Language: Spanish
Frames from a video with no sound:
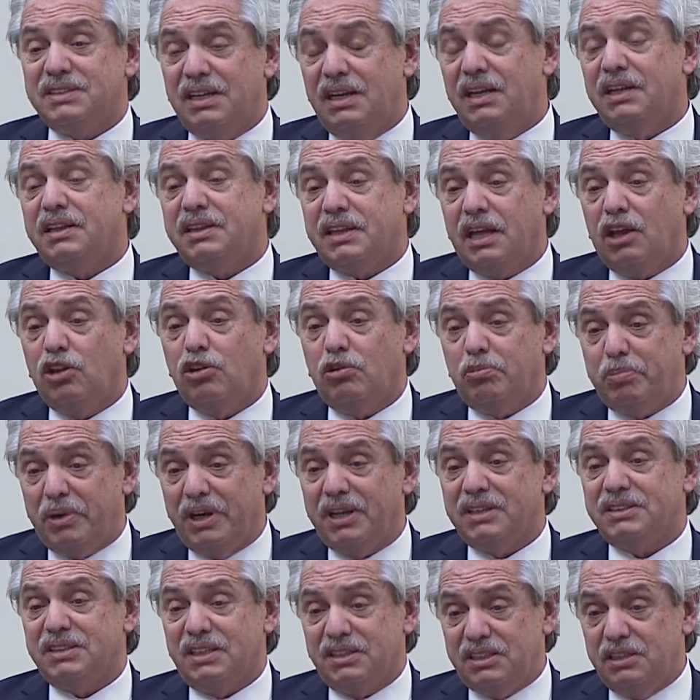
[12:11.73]
el Estado
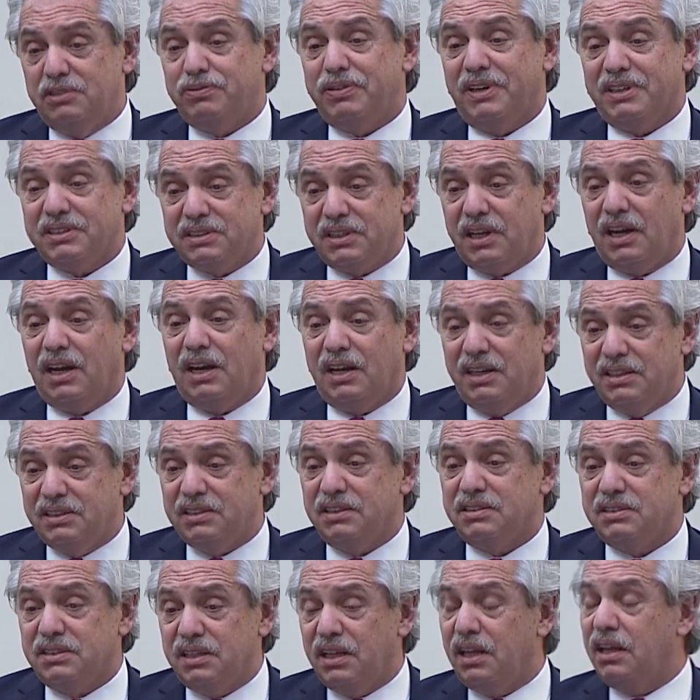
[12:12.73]
para satisfacer las
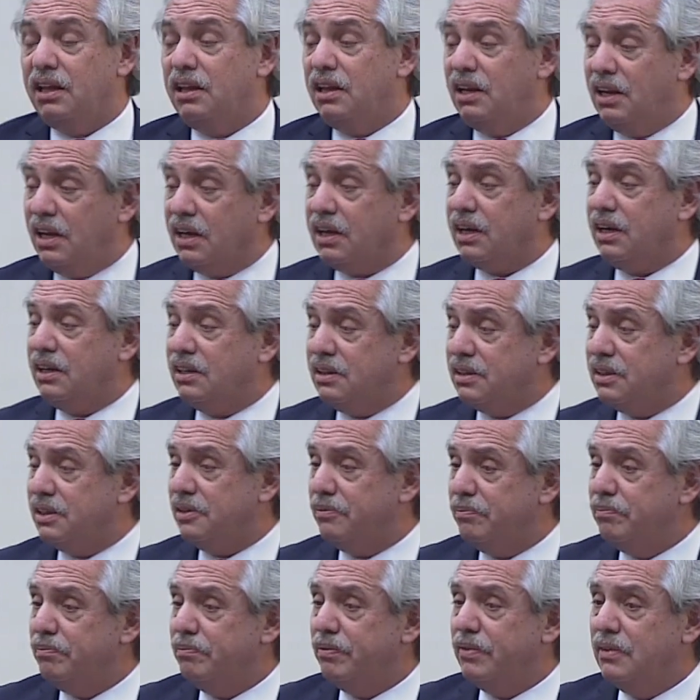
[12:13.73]
necesidades de la gente.
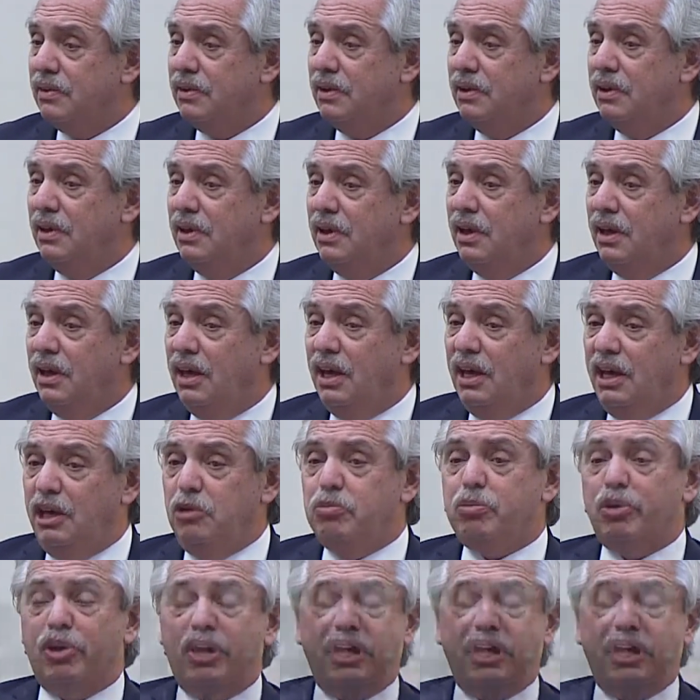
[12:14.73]
Y por